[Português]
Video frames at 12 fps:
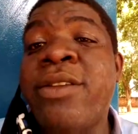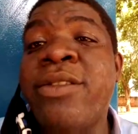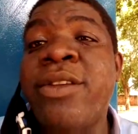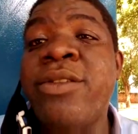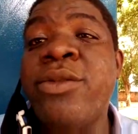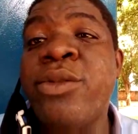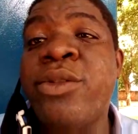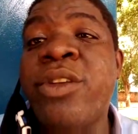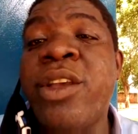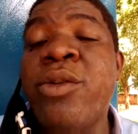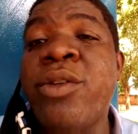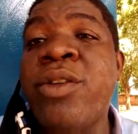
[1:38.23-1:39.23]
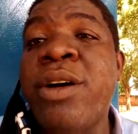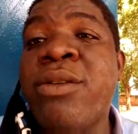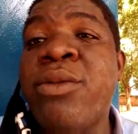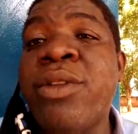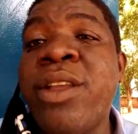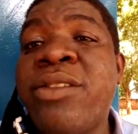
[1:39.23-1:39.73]
assim diz o Senhor, não
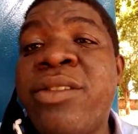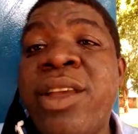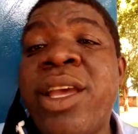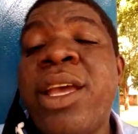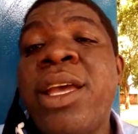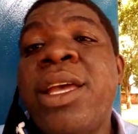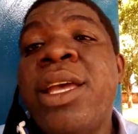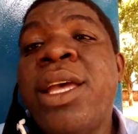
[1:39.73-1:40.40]
acontecer,